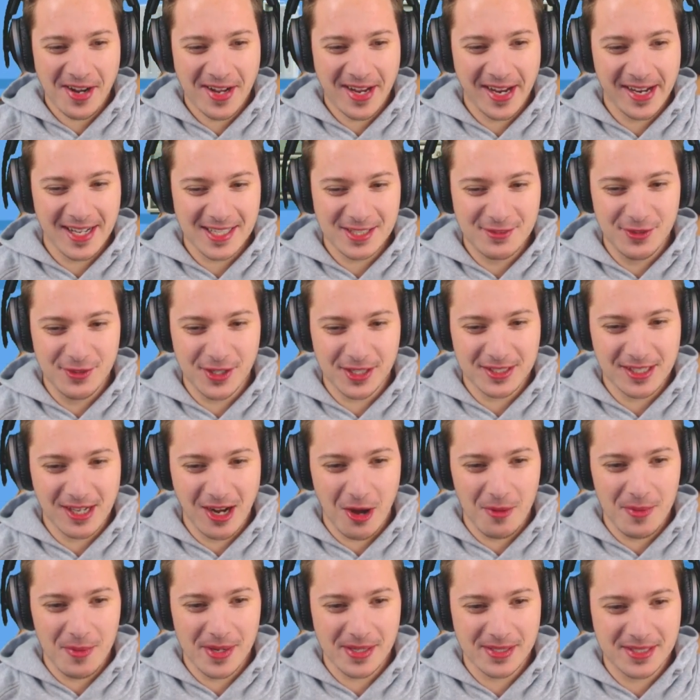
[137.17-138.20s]
okay, das wird,
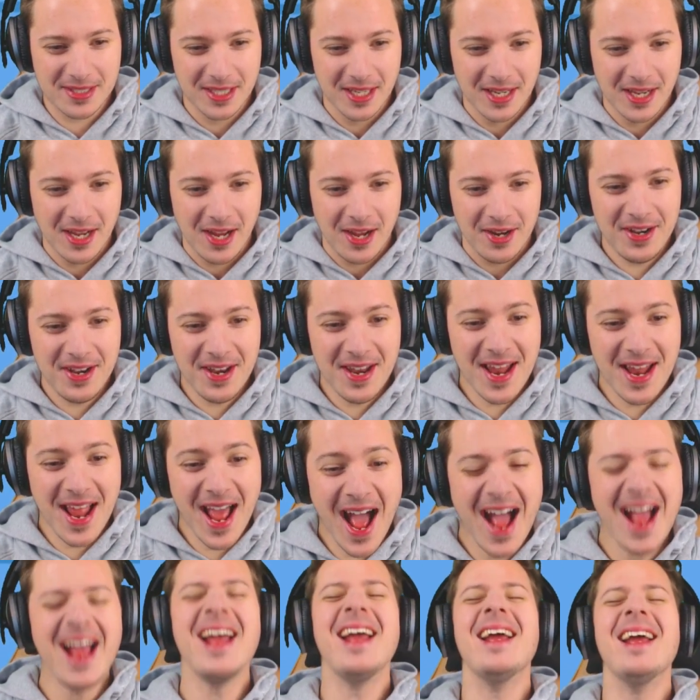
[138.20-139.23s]
glaube ich...
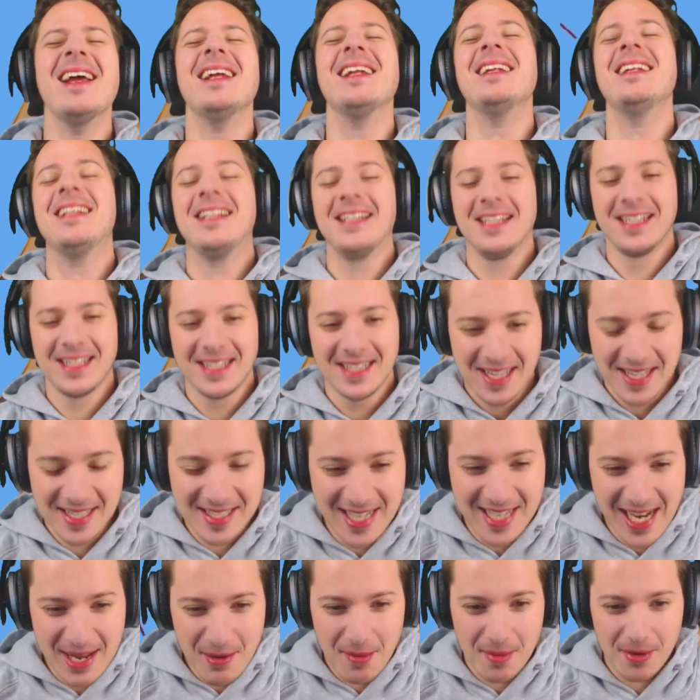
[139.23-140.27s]
Nein!
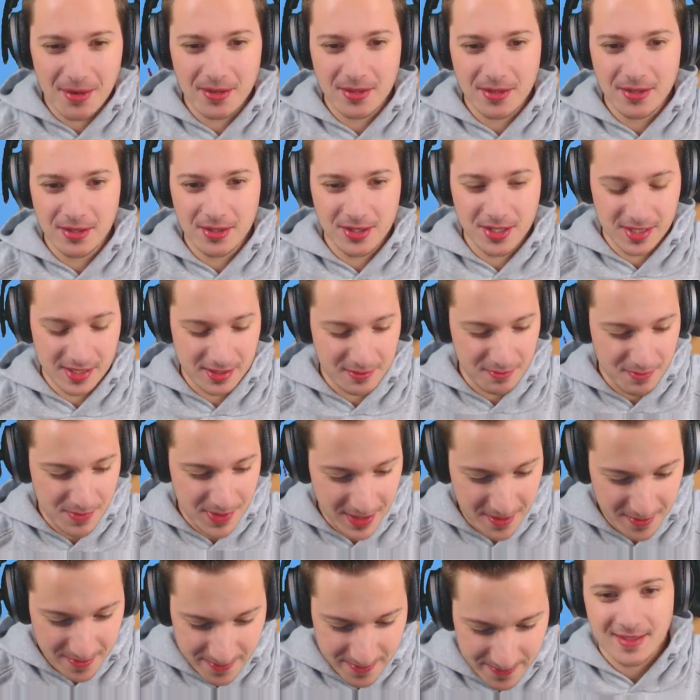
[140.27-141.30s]
Ich lebe aber... Nicht
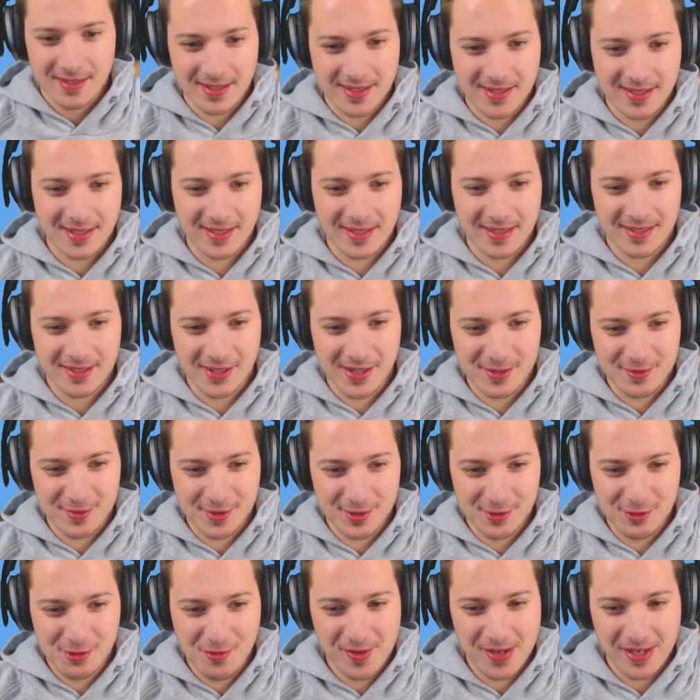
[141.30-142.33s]
mehr. Okay, so, jetzt
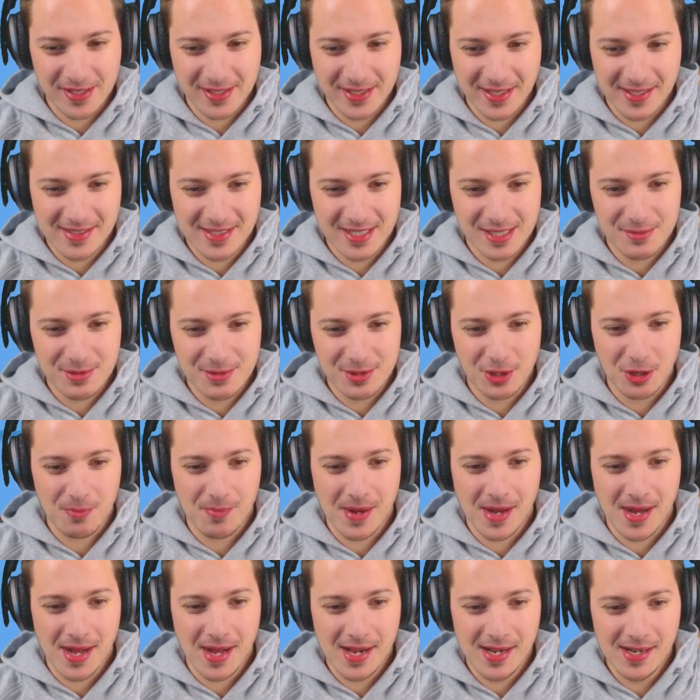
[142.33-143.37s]
versuchen wir das Ganze nämlich
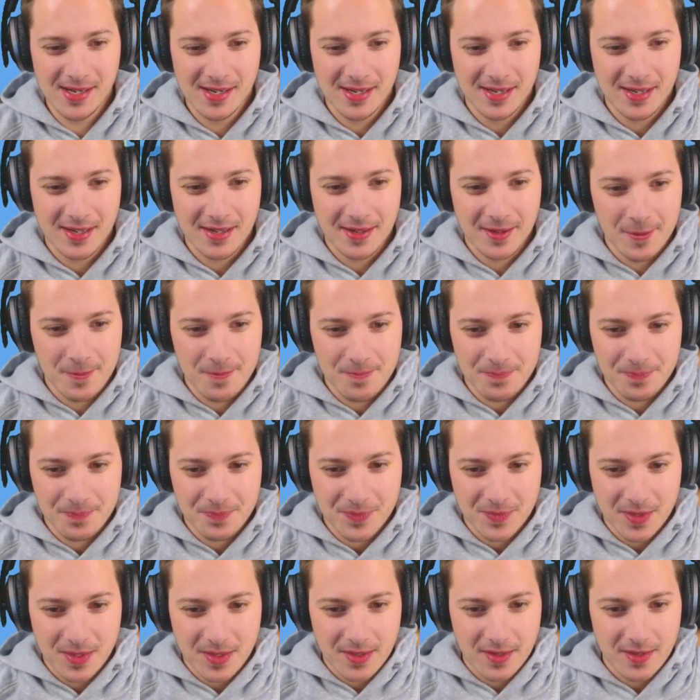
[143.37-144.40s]
nochmal.
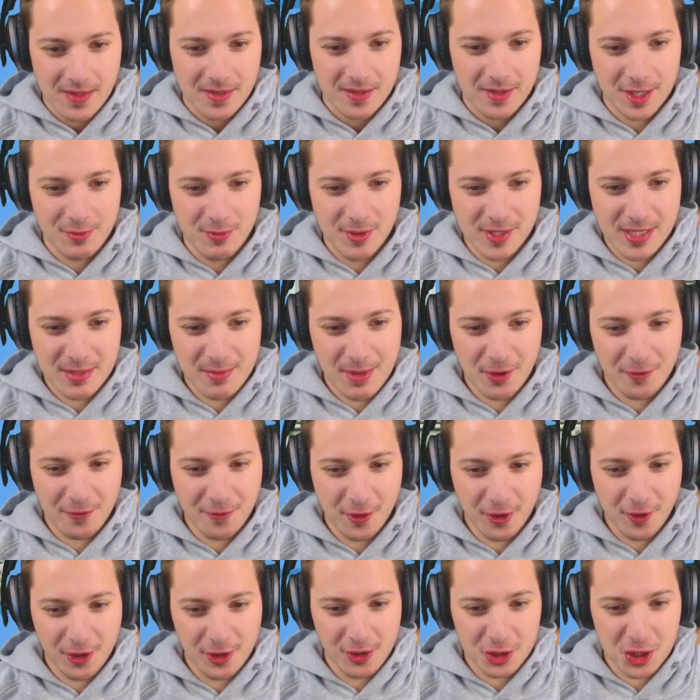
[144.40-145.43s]
Ich muss immer nur
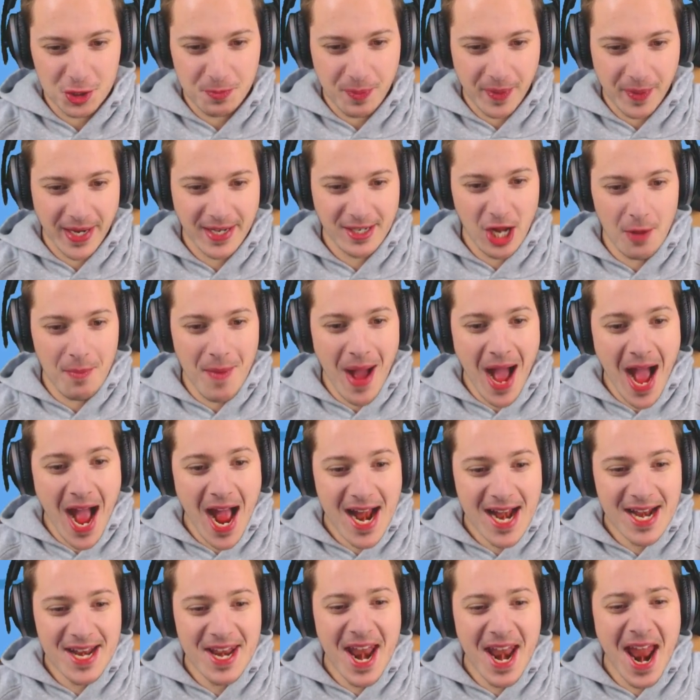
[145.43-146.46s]
früh genug springen. Nochmal!
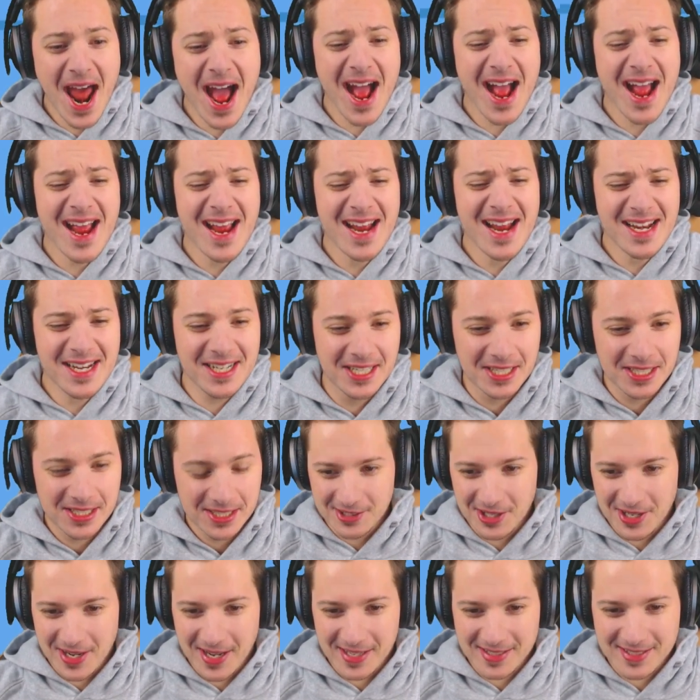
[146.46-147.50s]
Nein!
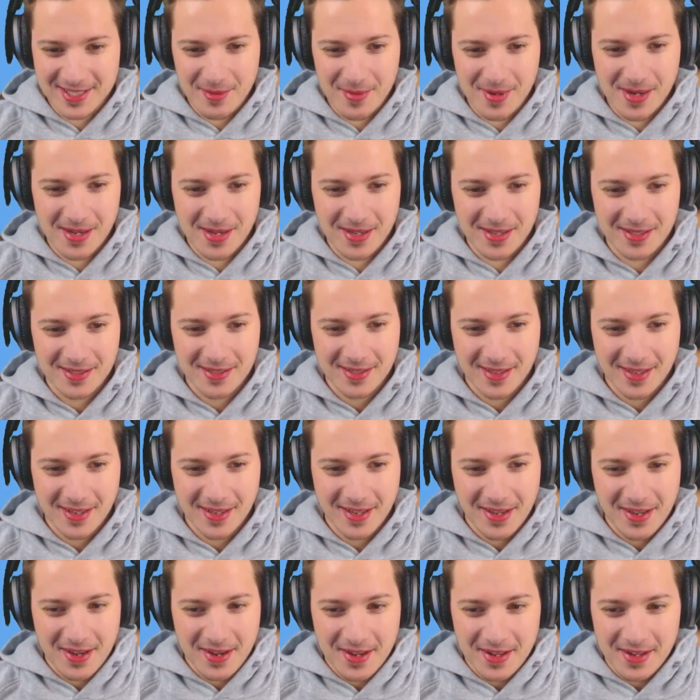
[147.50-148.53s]
So, jetzt aber.
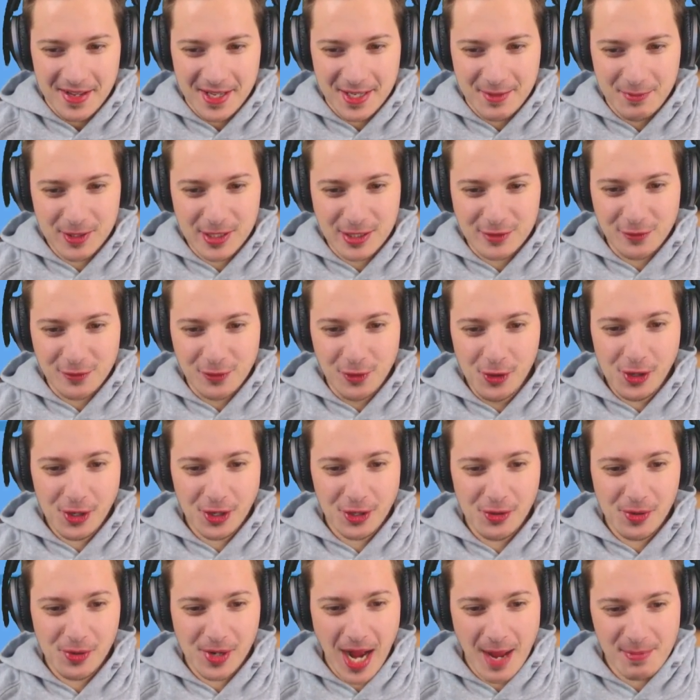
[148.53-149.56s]
Ich muss früh
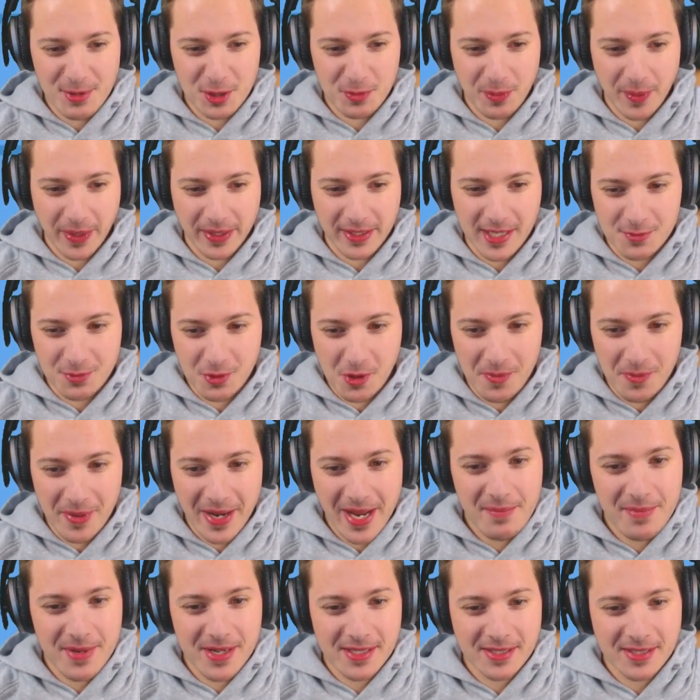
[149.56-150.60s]
genug abspringen. Das
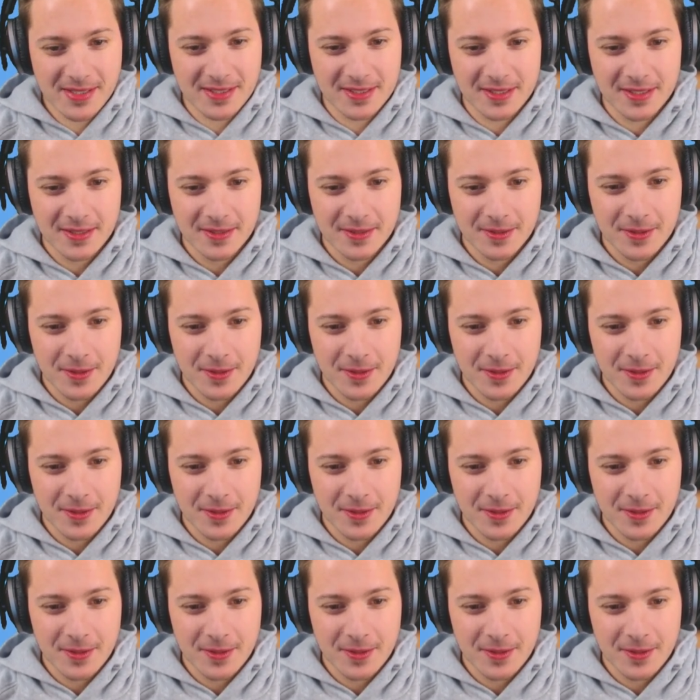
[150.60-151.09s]
Problem ist...